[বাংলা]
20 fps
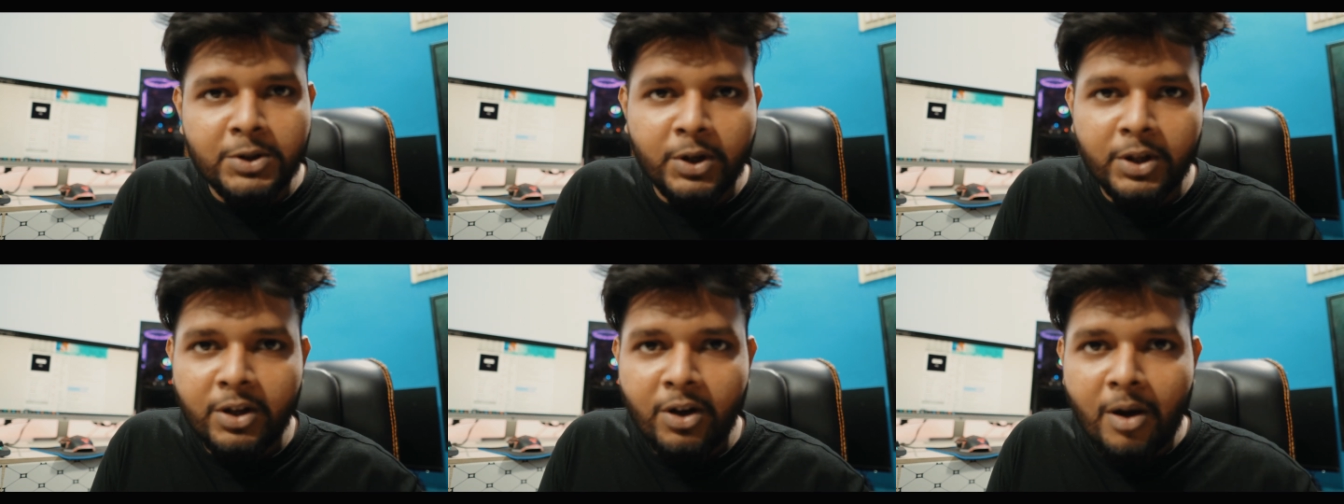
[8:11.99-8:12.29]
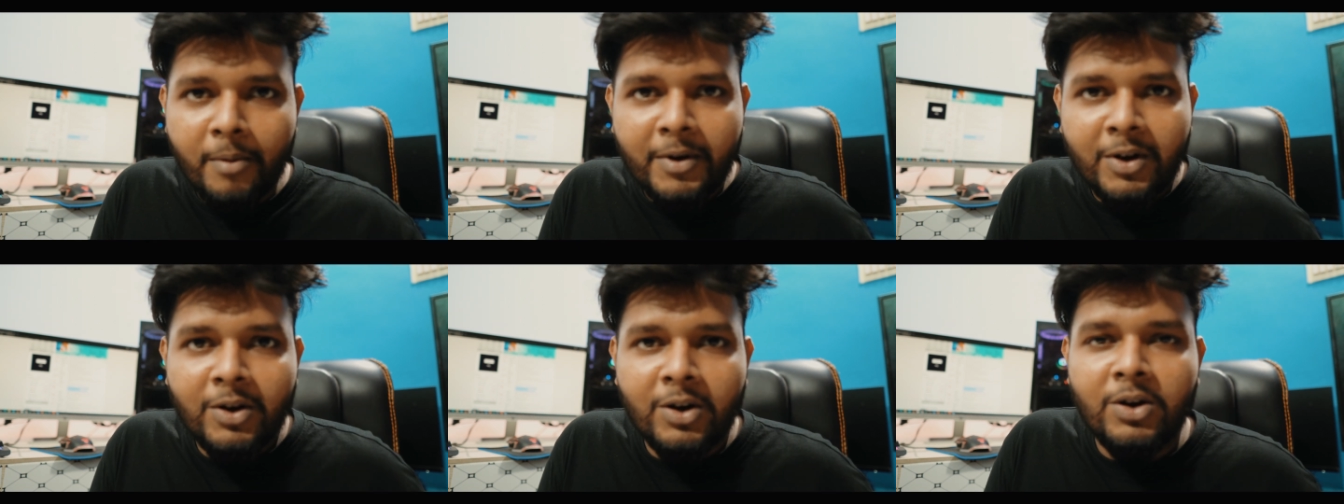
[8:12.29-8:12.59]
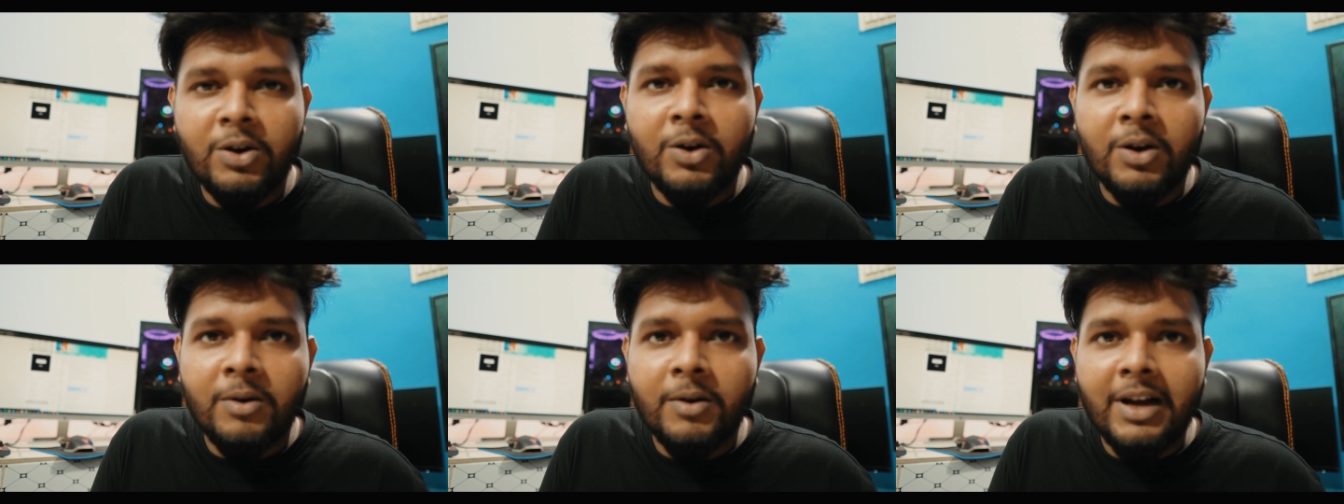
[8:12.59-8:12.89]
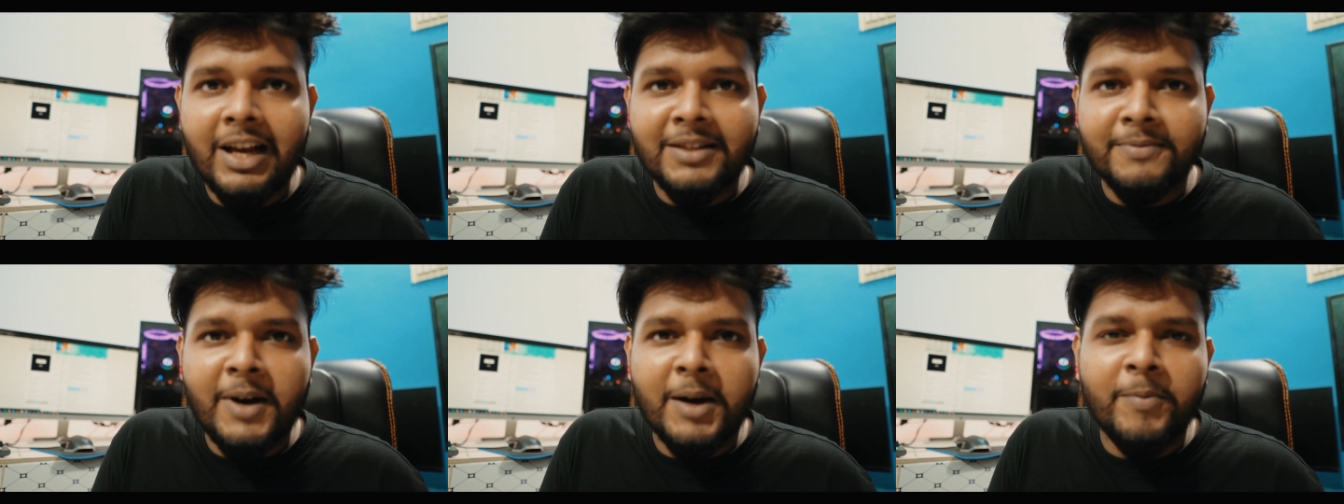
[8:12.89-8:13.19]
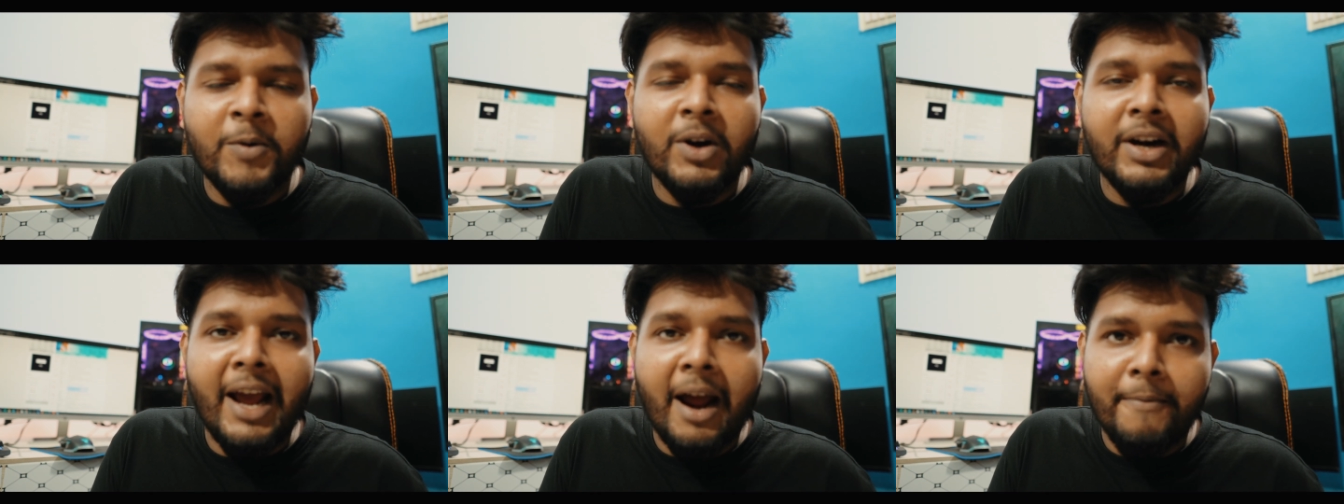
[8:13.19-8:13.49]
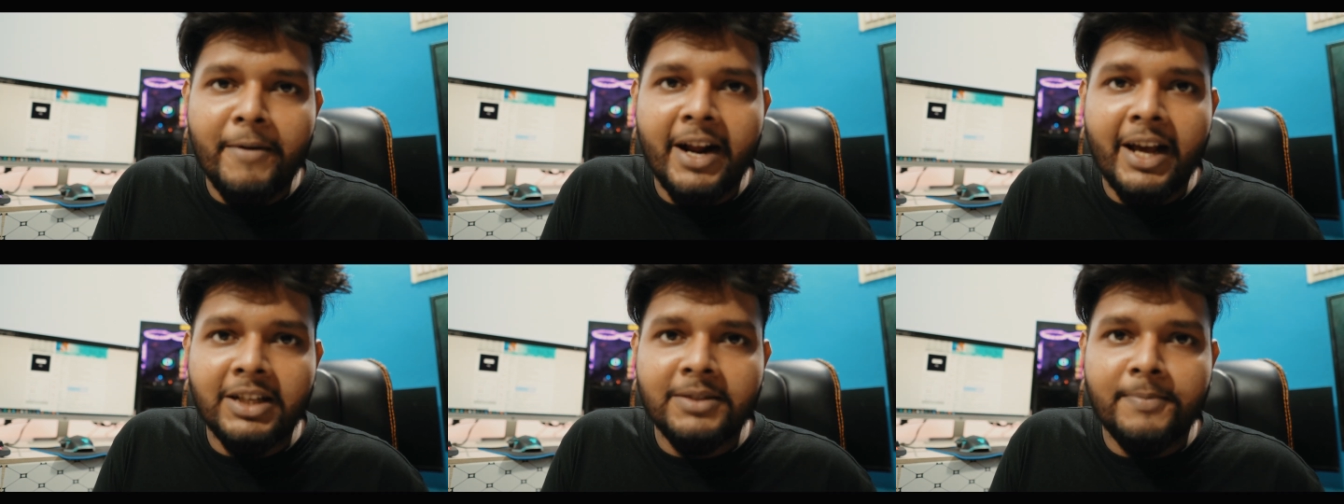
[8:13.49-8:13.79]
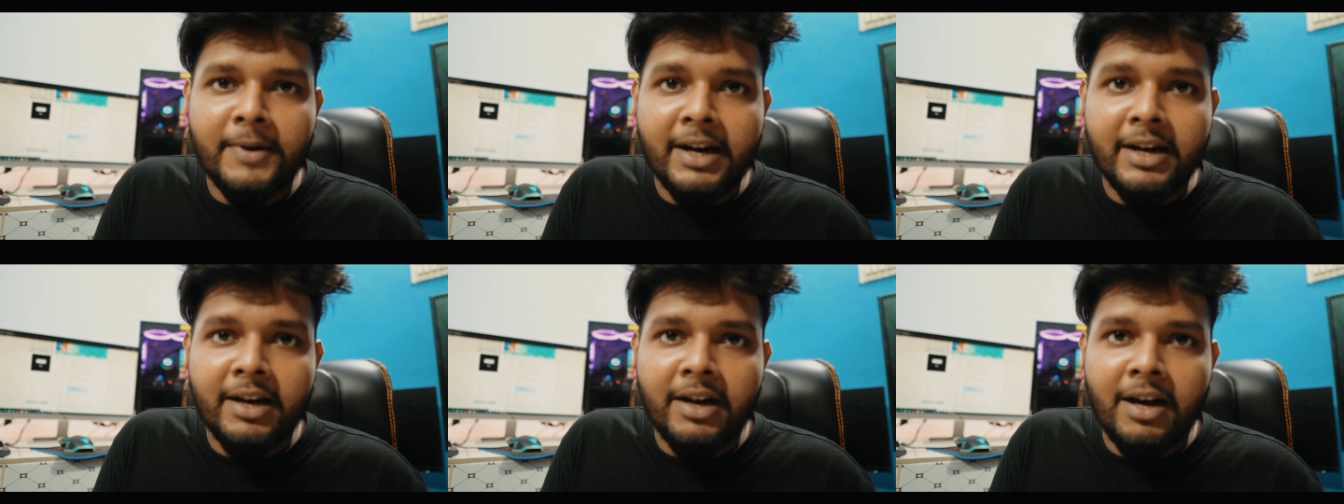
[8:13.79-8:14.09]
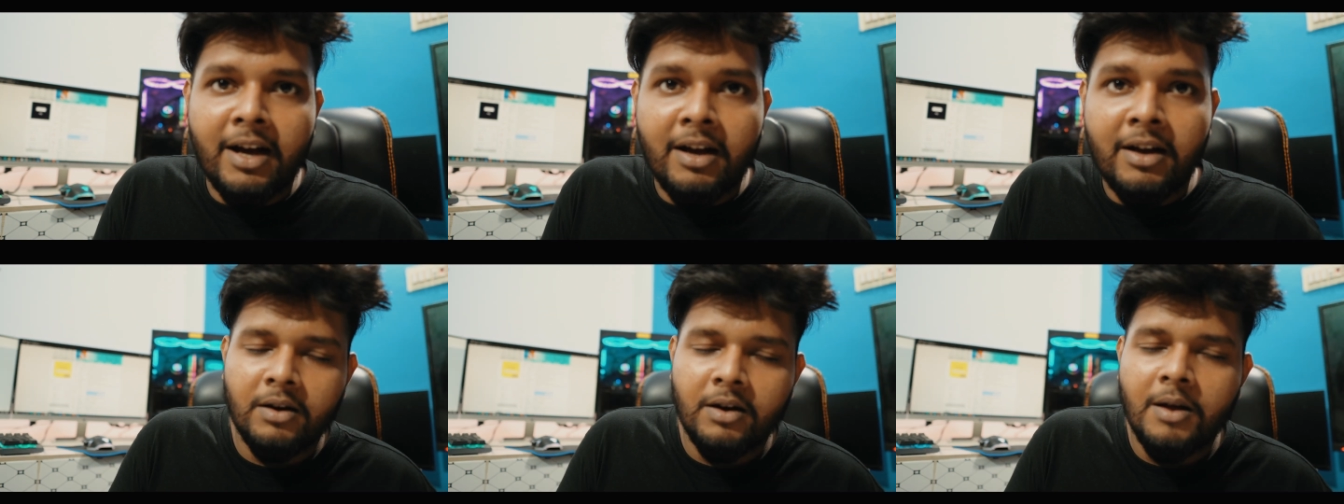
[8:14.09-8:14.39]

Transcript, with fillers: যদিও আমি কোনো স্মার্টফোন ক্যামেরা এক্সপার্ট না